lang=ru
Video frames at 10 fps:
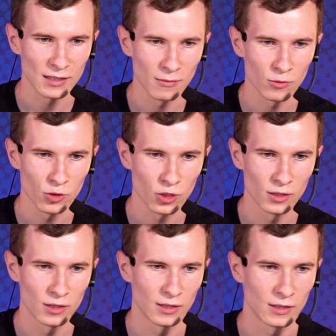нам
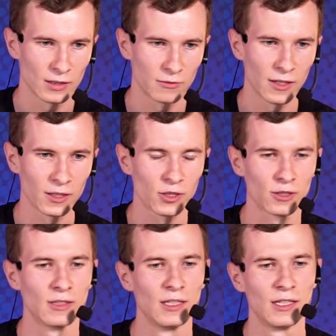нужен э,
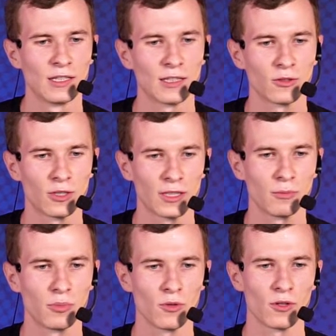function, который
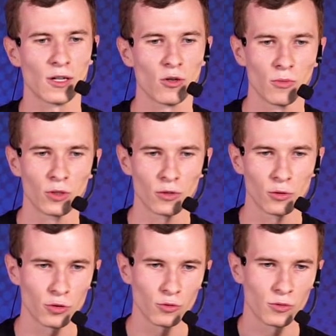по какому-то
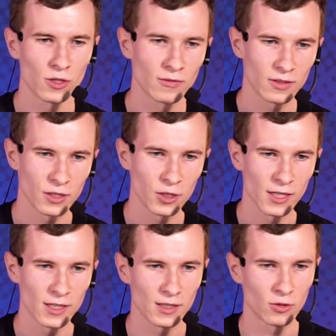ключу будет
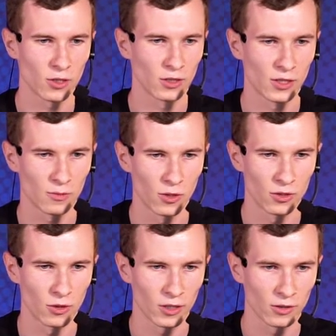возвращать токен
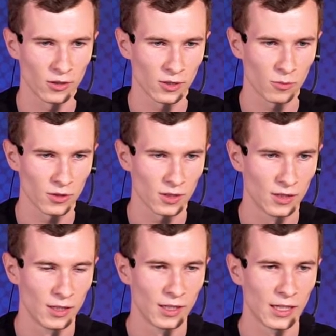response. Токен
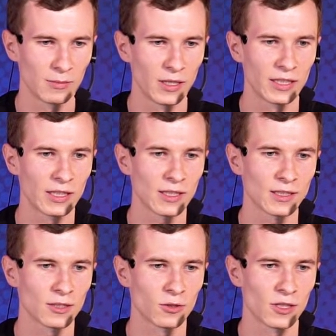response — это маленький
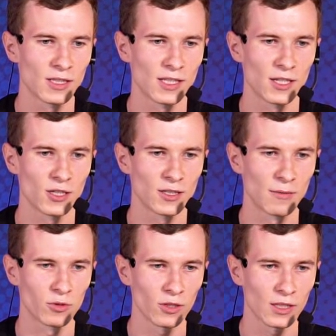класс, который содержит
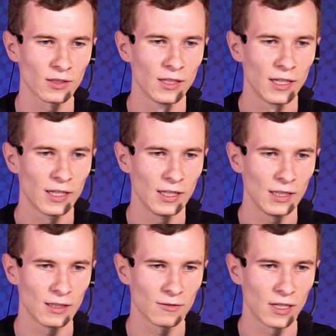сам токен
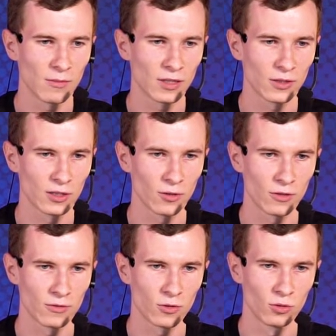и время, до
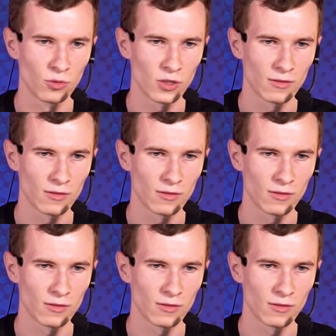которого он будет